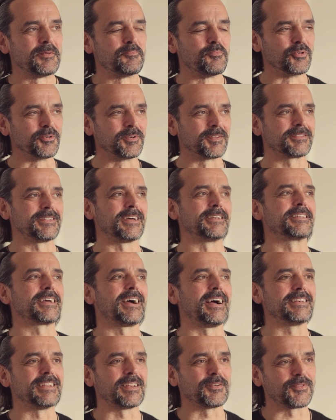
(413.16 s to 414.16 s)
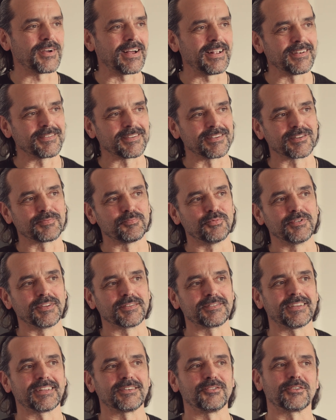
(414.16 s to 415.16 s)
Bundesland Rheinland-Pfalz ins
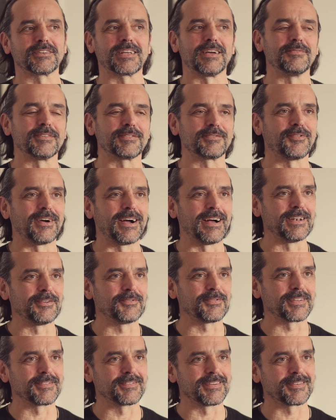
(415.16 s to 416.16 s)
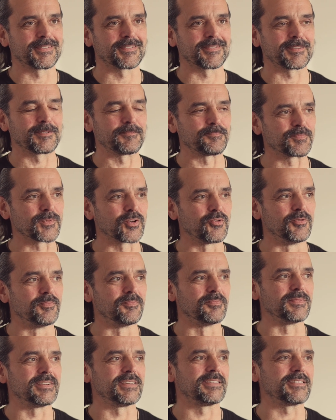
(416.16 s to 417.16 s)
Bundesland Nordrhein-Westfalen versetzt,
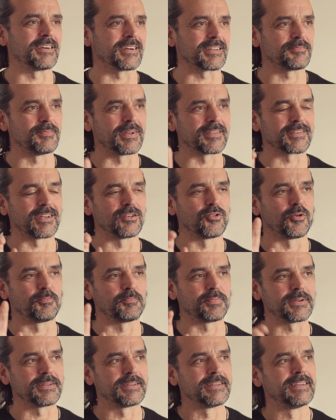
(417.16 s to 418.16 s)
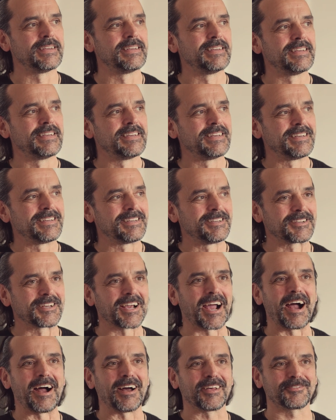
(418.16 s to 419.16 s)
um, ich sage jetzt mal salopp,
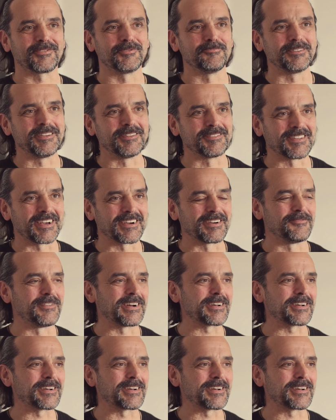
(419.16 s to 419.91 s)
Gras über die Sache